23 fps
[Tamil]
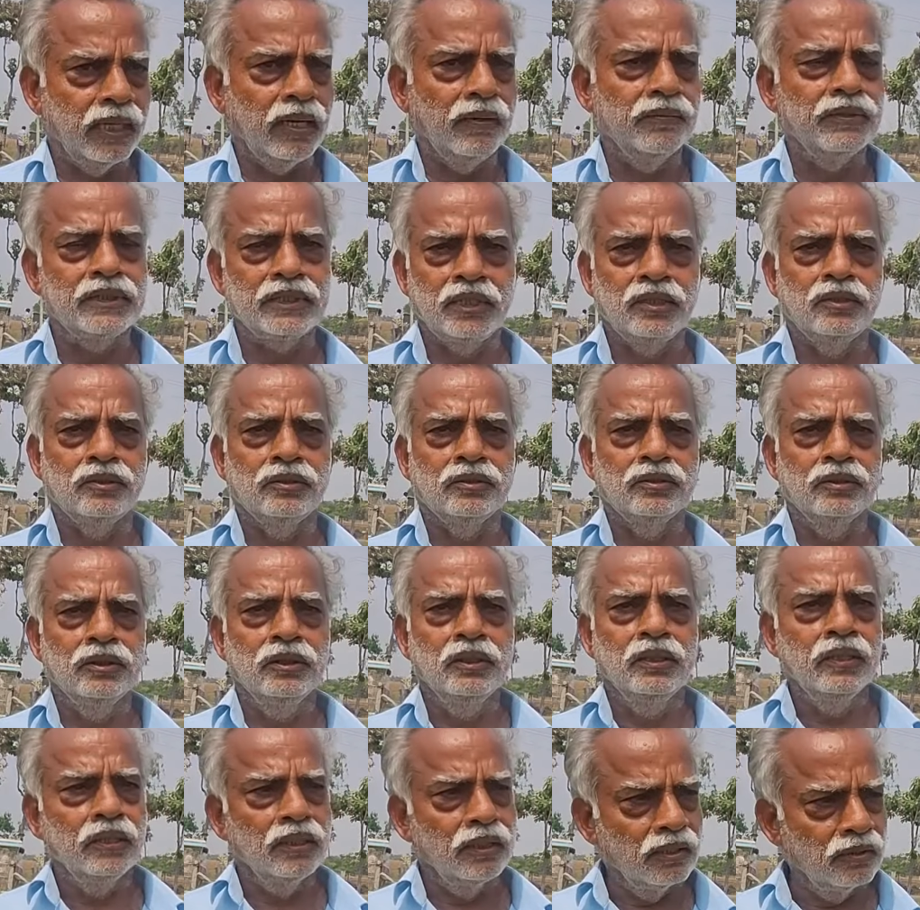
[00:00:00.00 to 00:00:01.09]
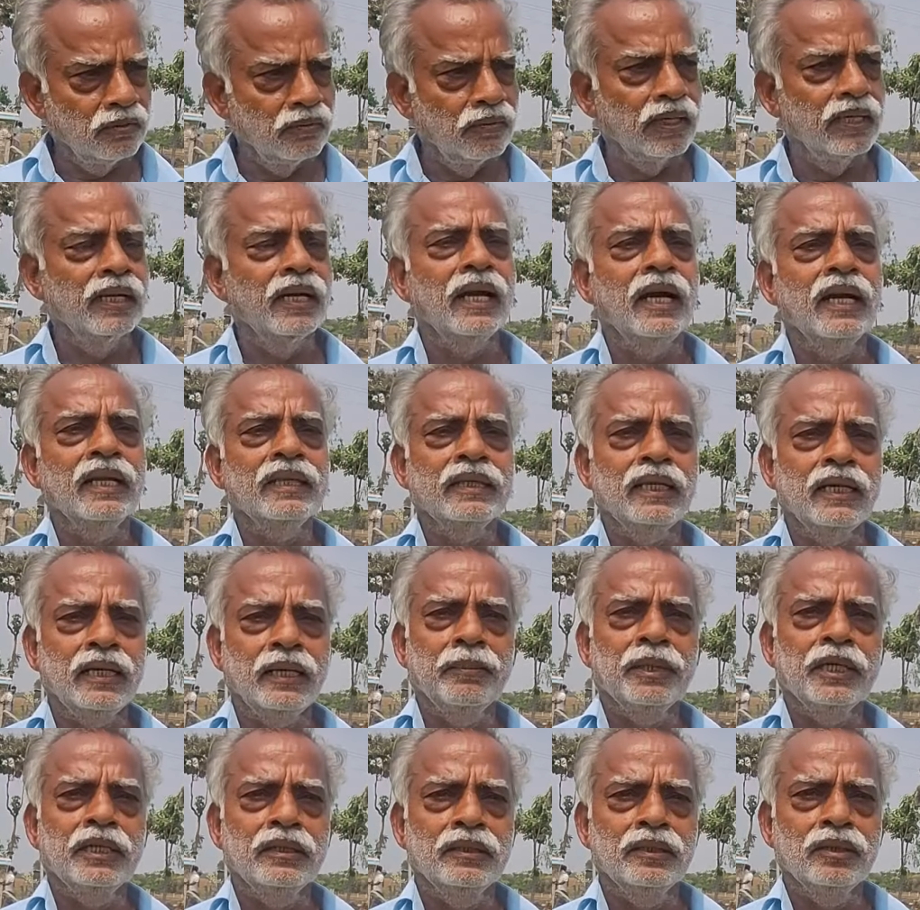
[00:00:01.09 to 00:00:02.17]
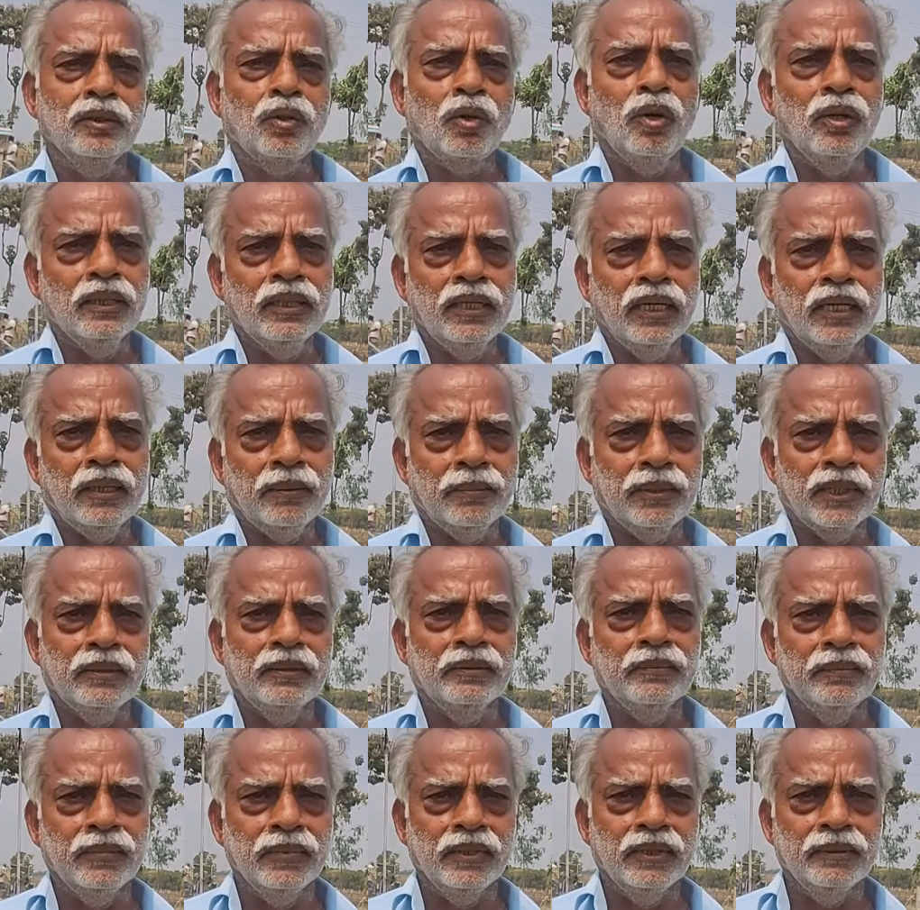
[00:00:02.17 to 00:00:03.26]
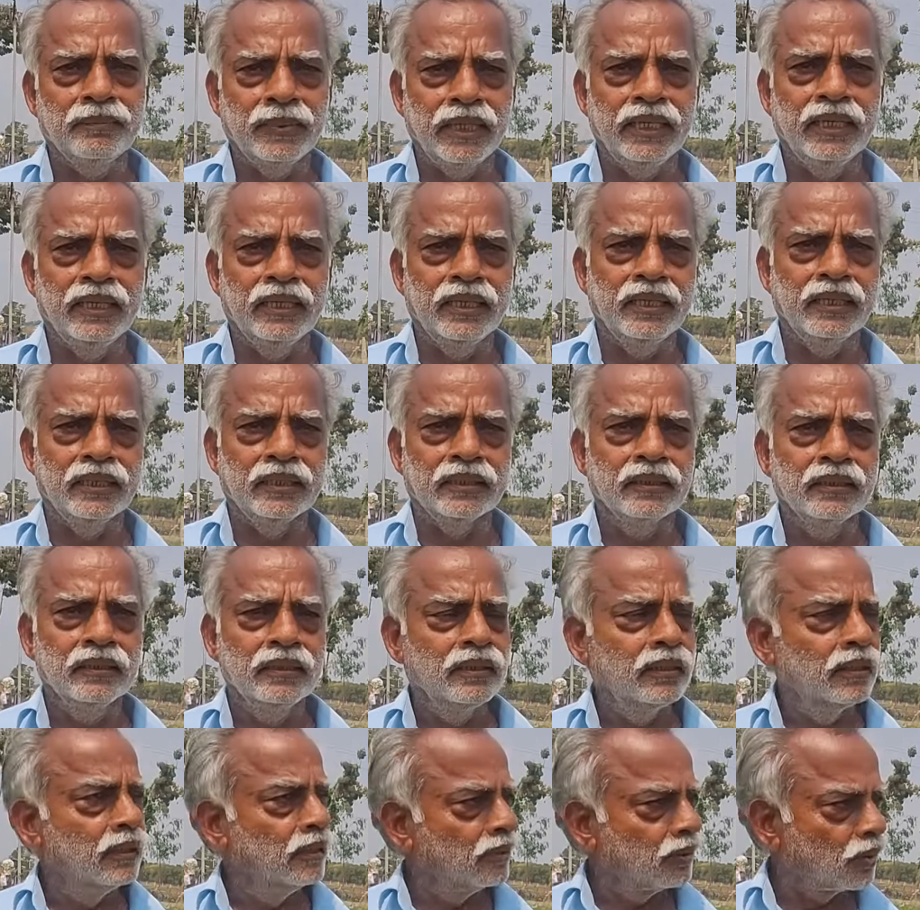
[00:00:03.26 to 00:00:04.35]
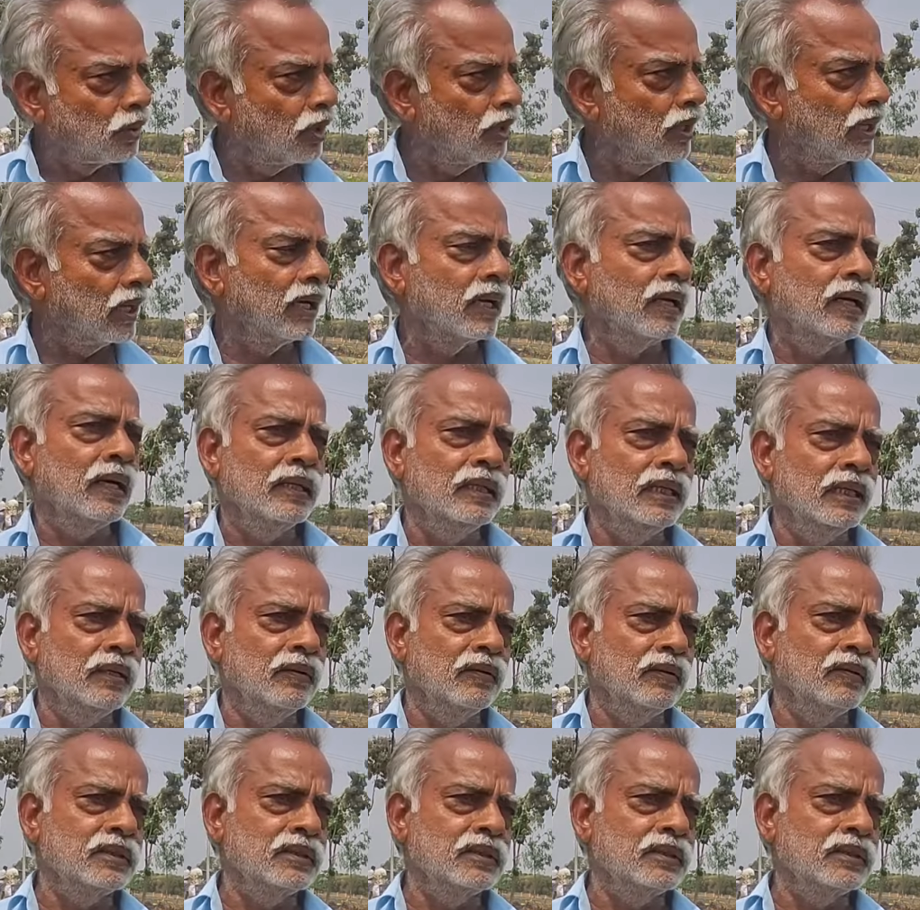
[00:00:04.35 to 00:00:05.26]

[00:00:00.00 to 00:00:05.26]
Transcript: அவசியம் இது வருங்காலத்தில் நமக்கு இது ட்ரோன் தான் நமக்கு மெயினு ட்ரோனால் அதிகம்